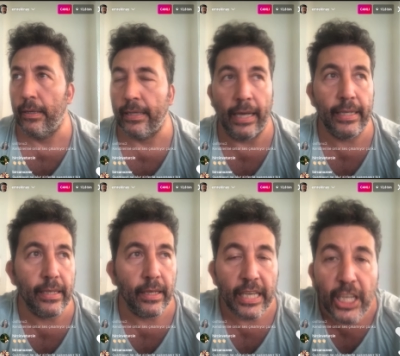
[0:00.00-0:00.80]
Yani
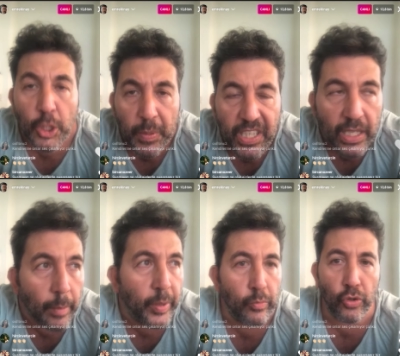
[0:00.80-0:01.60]
hiçbir şey
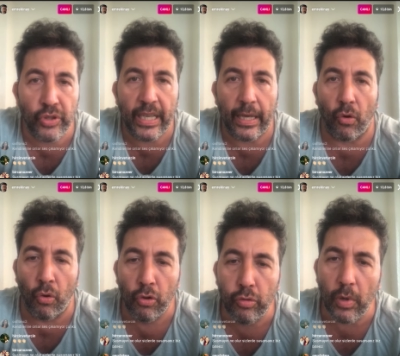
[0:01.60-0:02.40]
yapılmıyor diyen
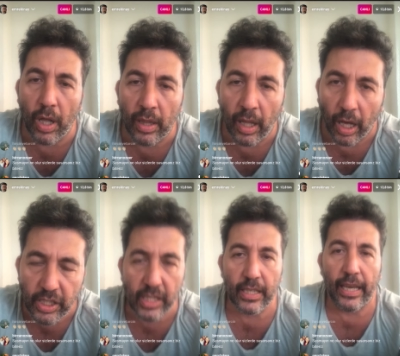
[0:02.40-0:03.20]
oldu mu Allah
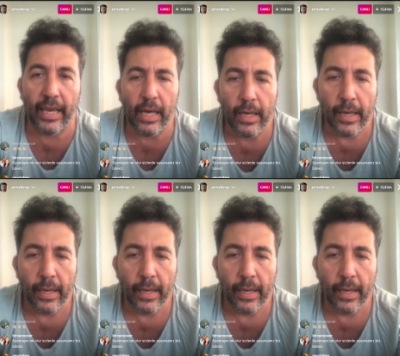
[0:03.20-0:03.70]
aşkına ya?